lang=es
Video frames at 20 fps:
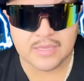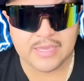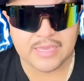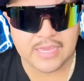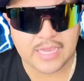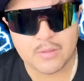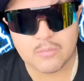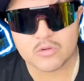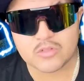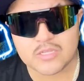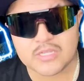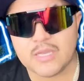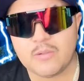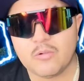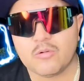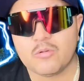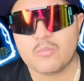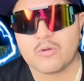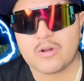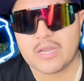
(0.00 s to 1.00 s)
El
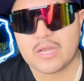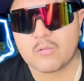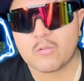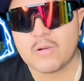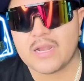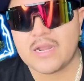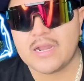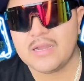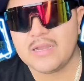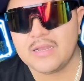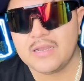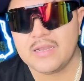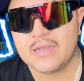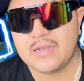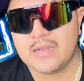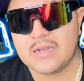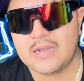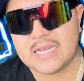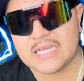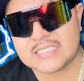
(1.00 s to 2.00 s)
motivo por la cual
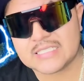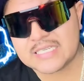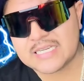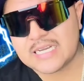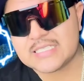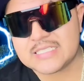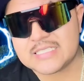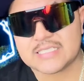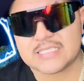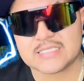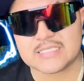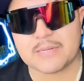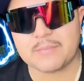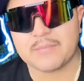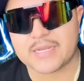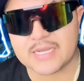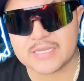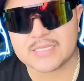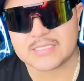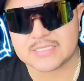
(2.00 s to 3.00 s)
las casas están
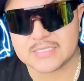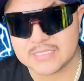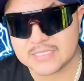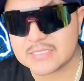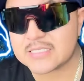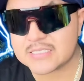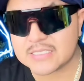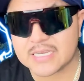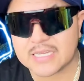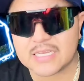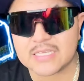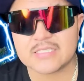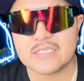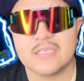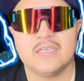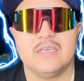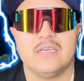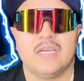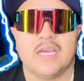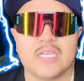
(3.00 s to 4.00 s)
baratas en esas áreas
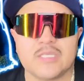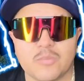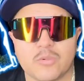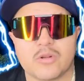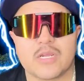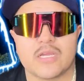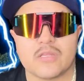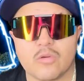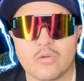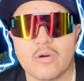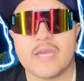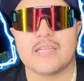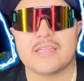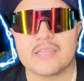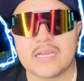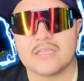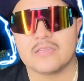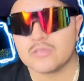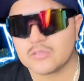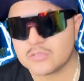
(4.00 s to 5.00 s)
es porque no hay
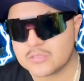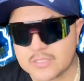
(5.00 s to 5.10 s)
tantos